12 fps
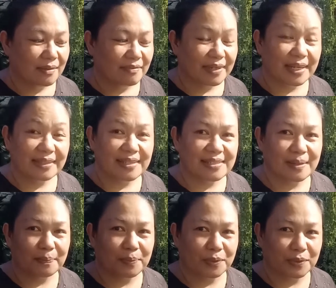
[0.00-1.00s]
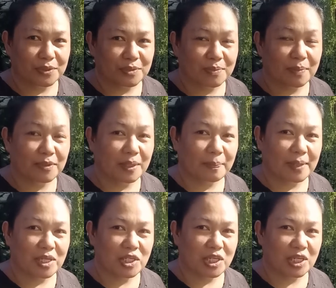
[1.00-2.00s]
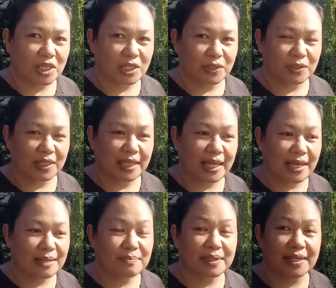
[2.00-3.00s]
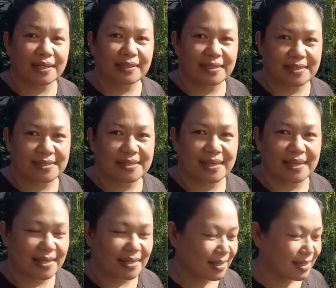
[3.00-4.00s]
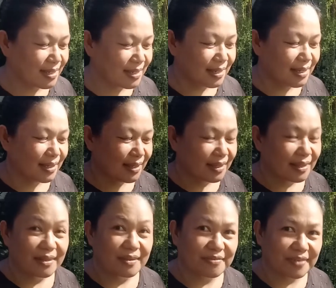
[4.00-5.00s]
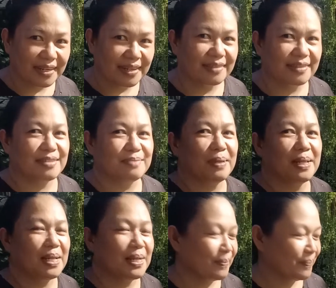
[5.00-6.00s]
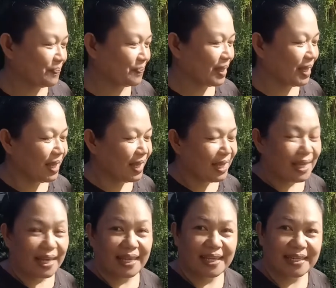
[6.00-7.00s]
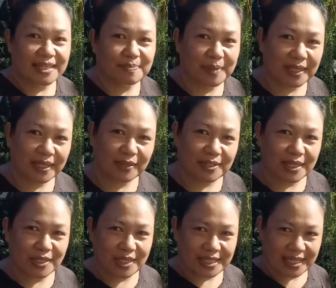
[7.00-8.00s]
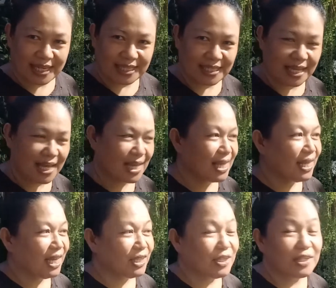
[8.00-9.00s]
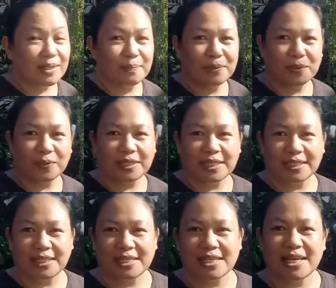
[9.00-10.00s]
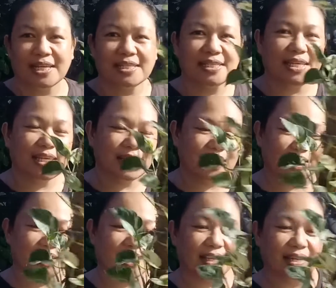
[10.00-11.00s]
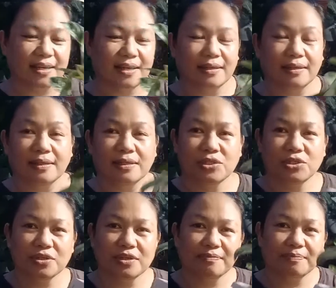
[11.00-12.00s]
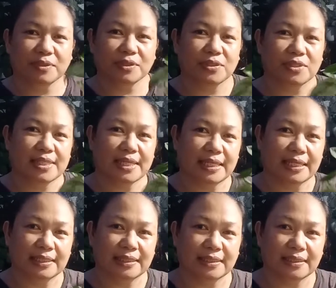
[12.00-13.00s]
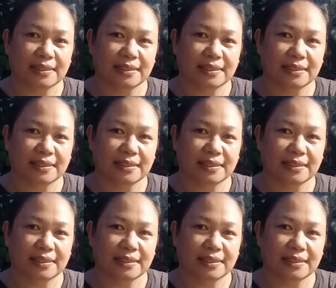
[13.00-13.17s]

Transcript: varieties ng photos. Umabot na pala siya ng ano, 9 varieties. Ayan. Varieties pala. Ayan guys, pakita ko sa inyo isa-isa. Ito yung number 1 natin guys, si Enjoy Photos, ayan. Ayan